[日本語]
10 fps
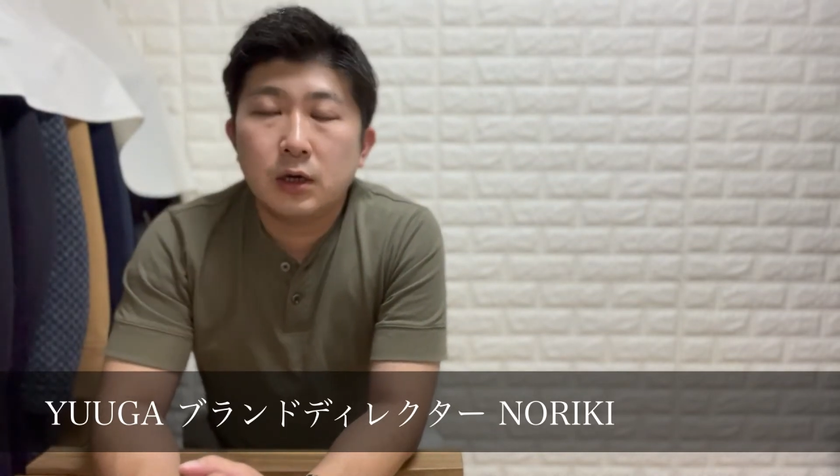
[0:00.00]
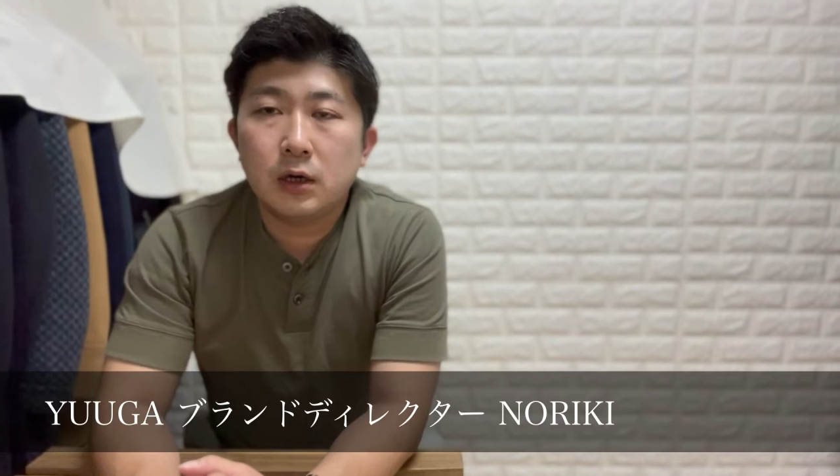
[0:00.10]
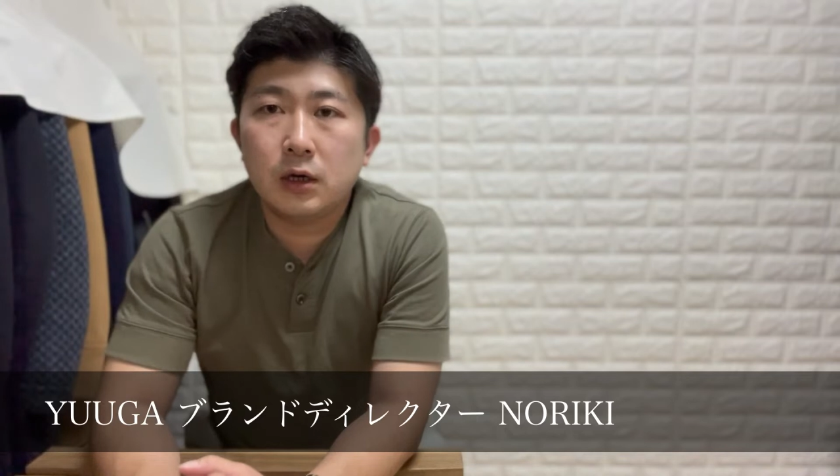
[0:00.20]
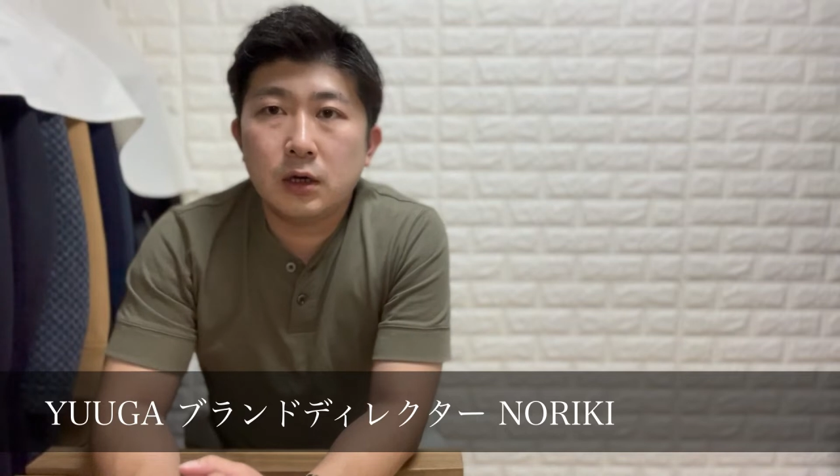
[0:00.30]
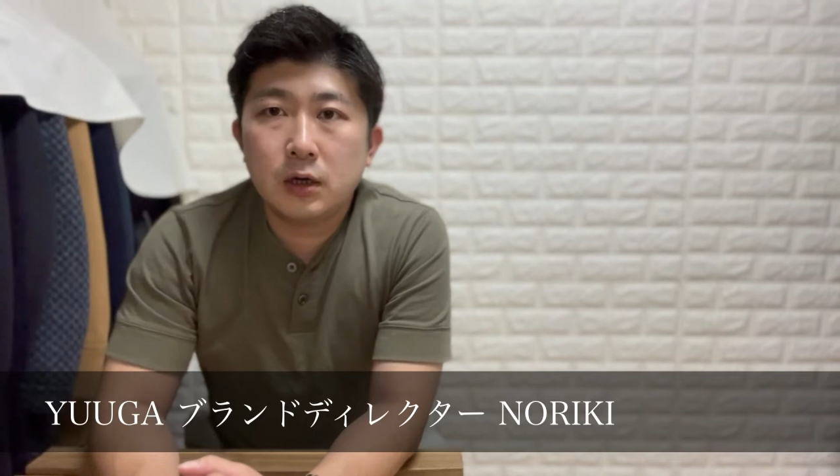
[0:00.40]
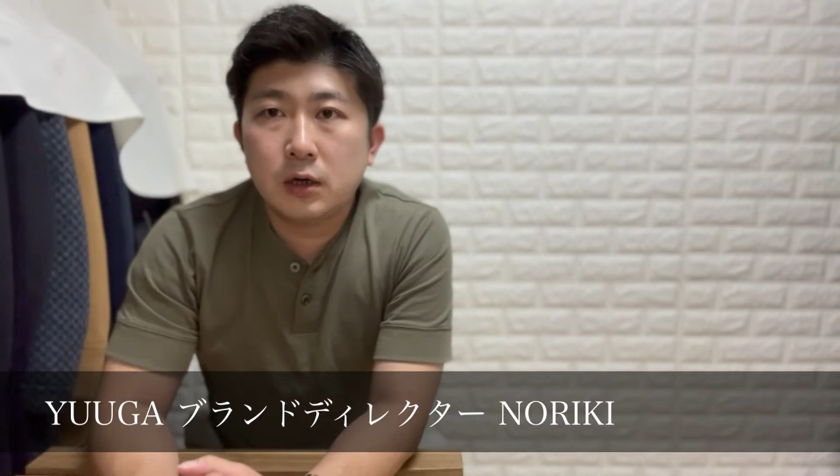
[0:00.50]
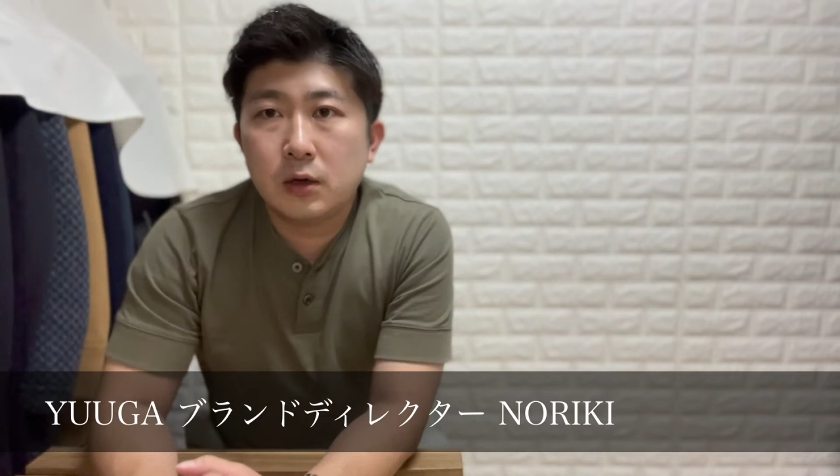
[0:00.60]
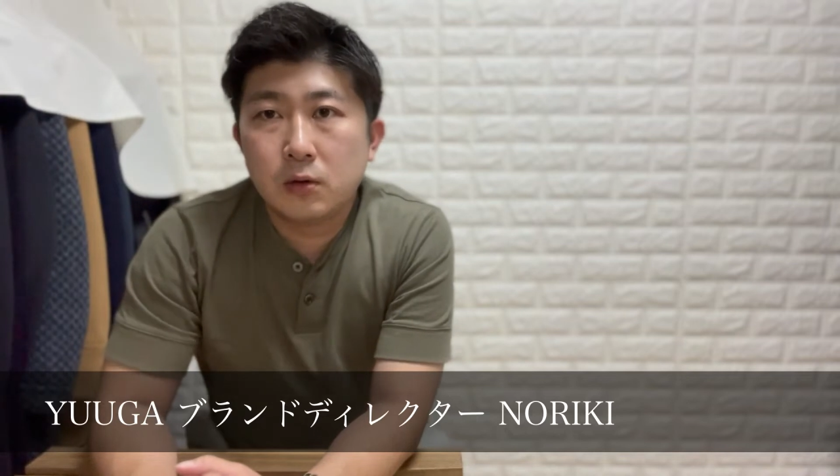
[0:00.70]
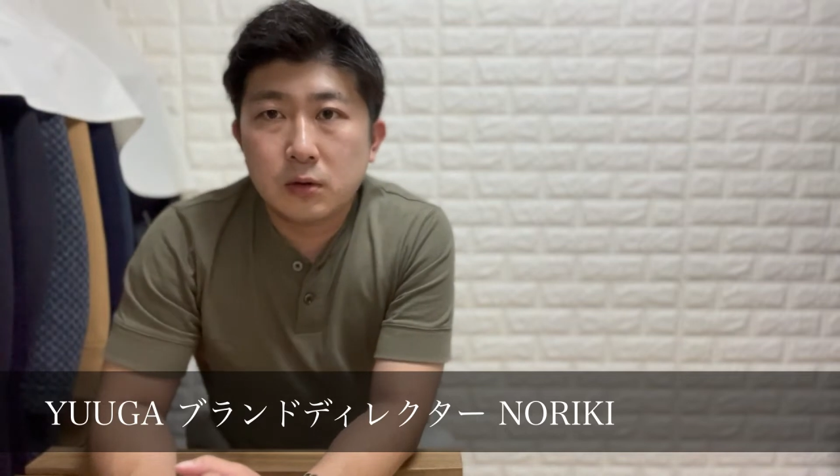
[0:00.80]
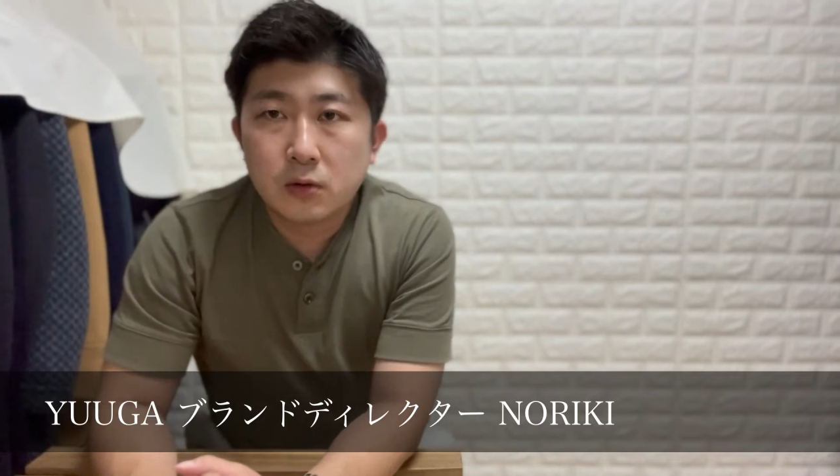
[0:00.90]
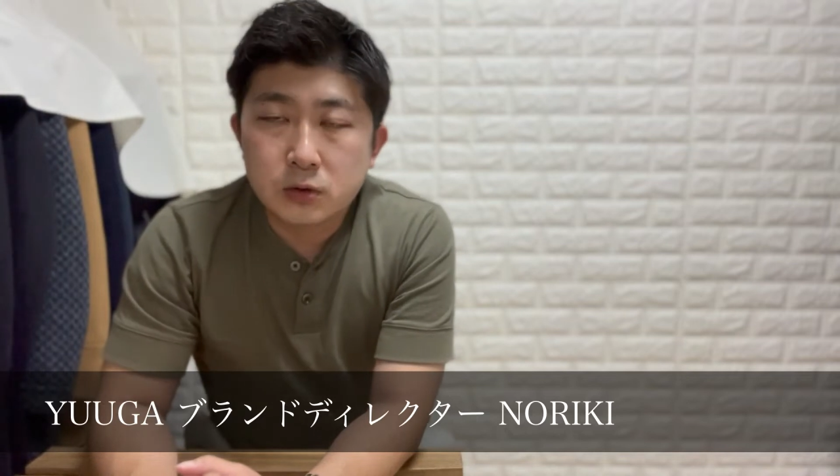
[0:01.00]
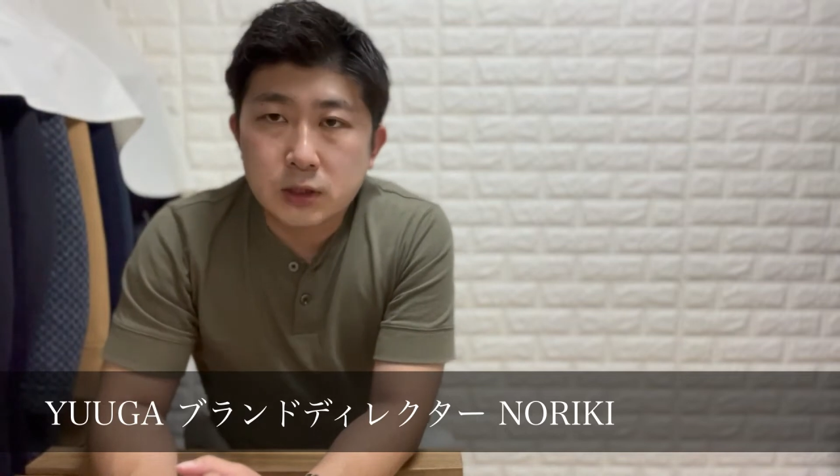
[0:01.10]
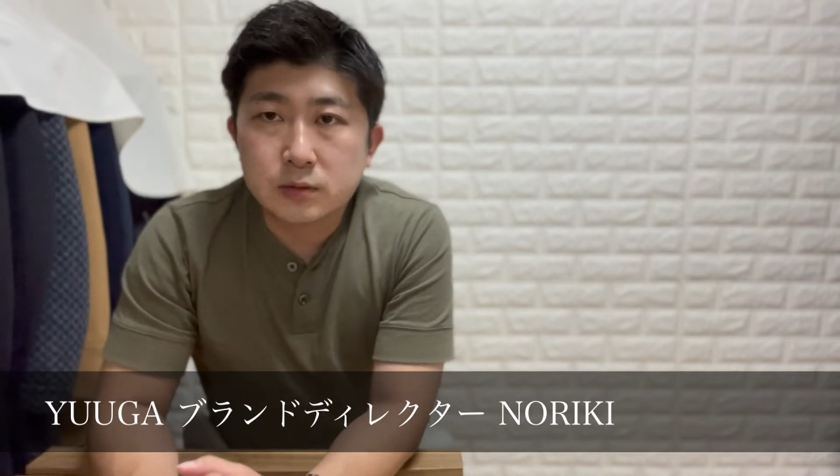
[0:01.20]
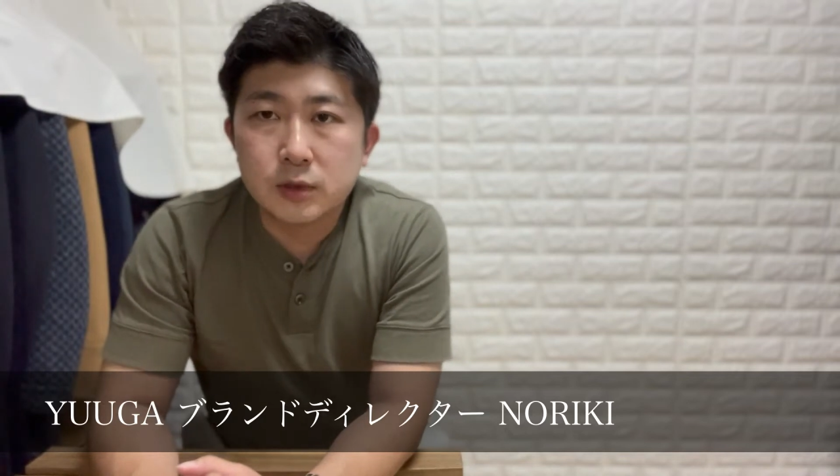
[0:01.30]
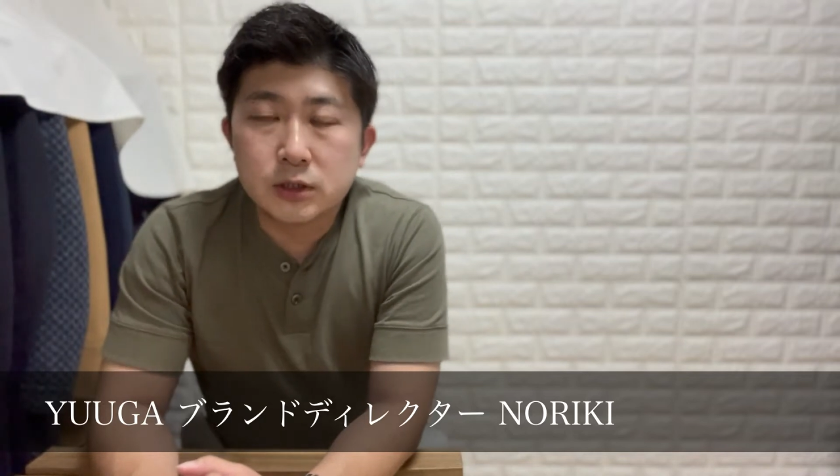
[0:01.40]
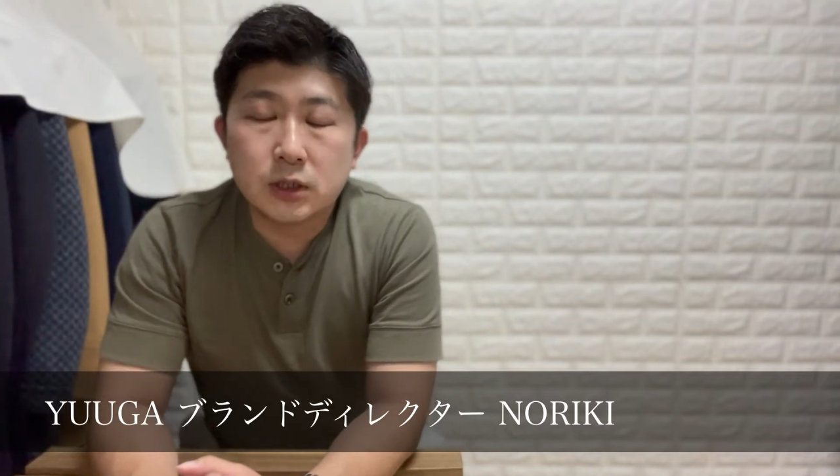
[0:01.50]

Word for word: えー、ご説明